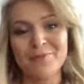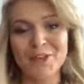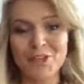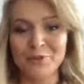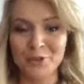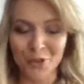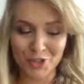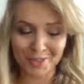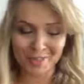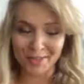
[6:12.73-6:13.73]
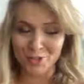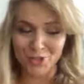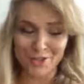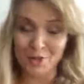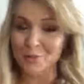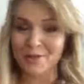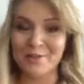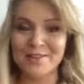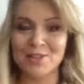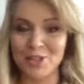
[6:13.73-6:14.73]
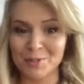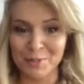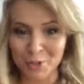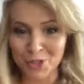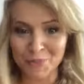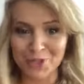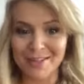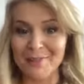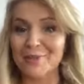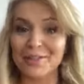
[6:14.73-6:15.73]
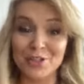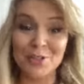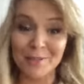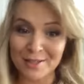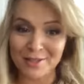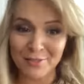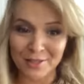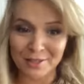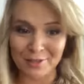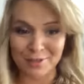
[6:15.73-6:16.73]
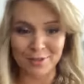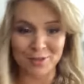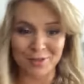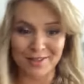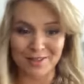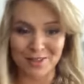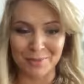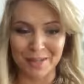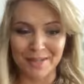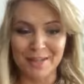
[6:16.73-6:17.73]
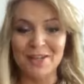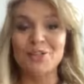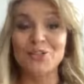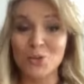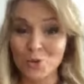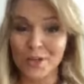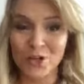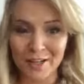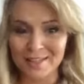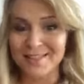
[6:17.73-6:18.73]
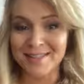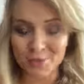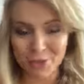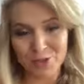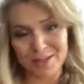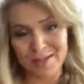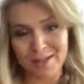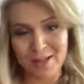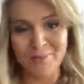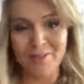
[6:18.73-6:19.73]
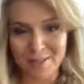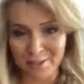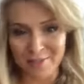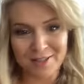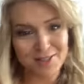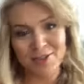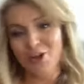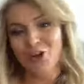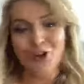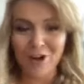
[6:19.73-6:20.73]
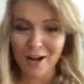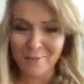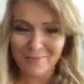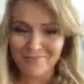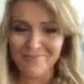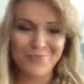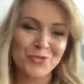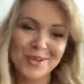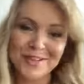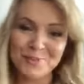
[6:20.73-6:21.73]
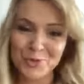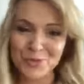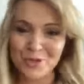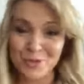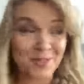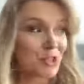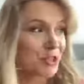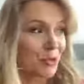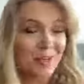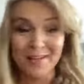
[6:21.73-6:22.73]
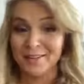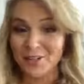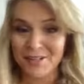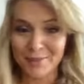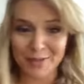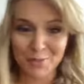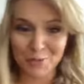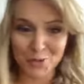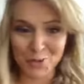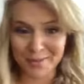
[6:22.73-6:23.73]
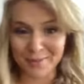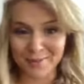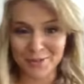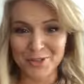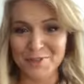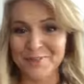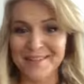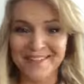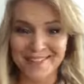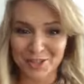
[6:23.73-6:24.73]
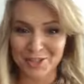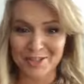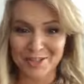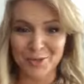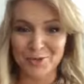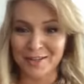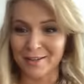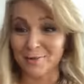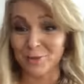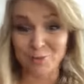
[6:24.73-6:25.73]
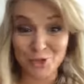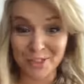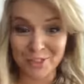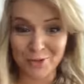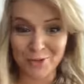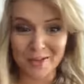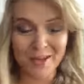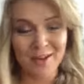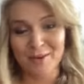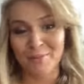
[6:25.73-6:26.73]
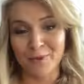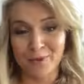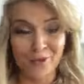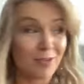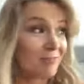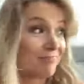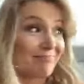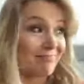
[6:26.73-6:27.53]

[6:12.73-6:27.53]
Wierzę w to, że taka codzienna obserwacja siebie może być nawet jeszcze bardziej efektywna w tej przemianie siebie. Dziękuję, kochani, z całego serca za Was. Kocham, tule z miłością. Zresztą też jestem najlepszym przykładem na to, że piękne rzeczy dzieją się w odpuszczeniu, bo,